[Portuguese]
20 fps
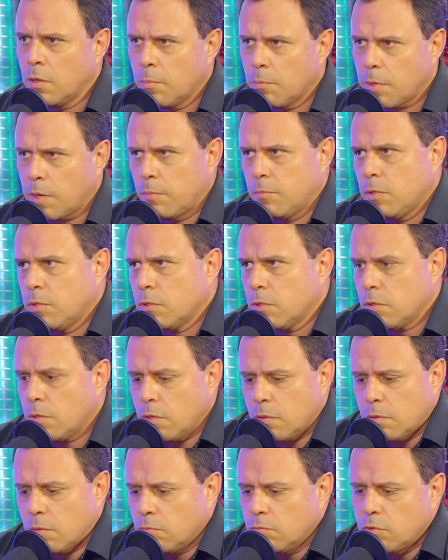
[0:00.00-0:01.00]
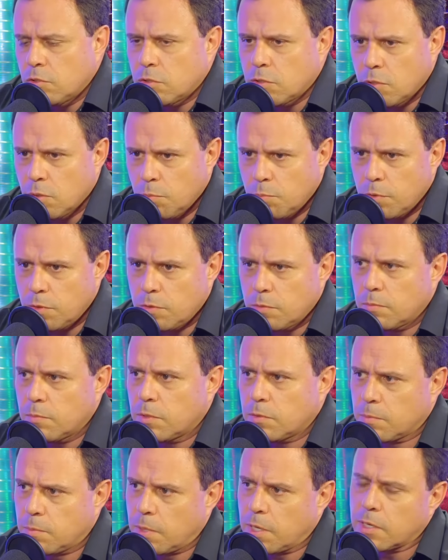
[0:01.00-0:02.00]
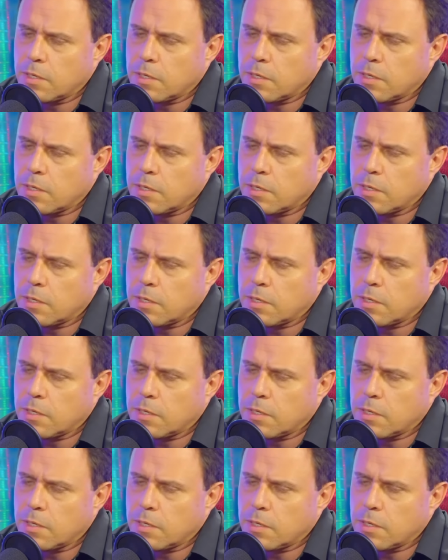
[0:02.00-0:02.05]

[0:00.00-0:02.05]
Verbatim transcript: para mim já está tão simples, mas para a